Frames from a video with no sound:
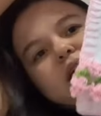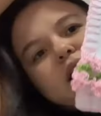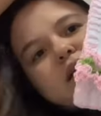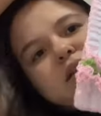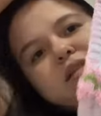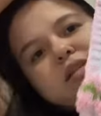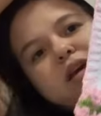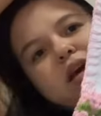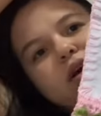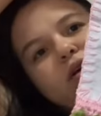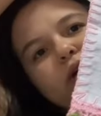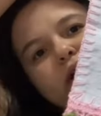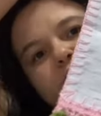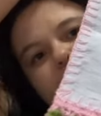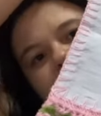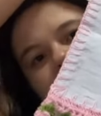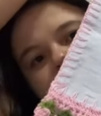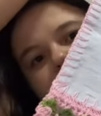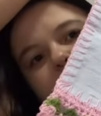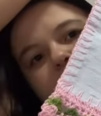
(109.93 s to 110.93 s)
esse é o
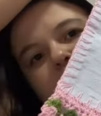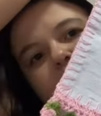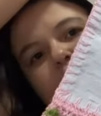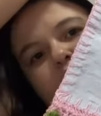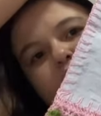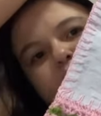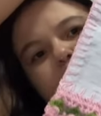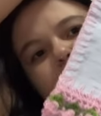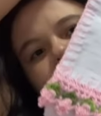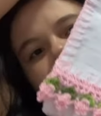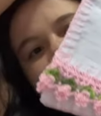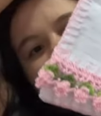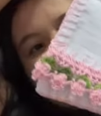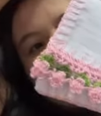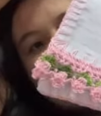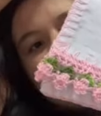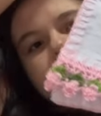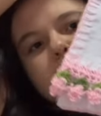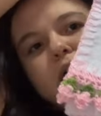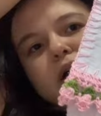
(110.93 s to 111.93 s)
resultado do meu pano
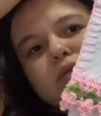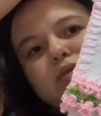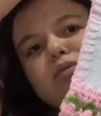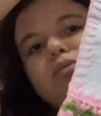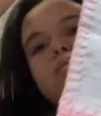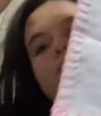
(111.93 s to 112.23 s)
de prato.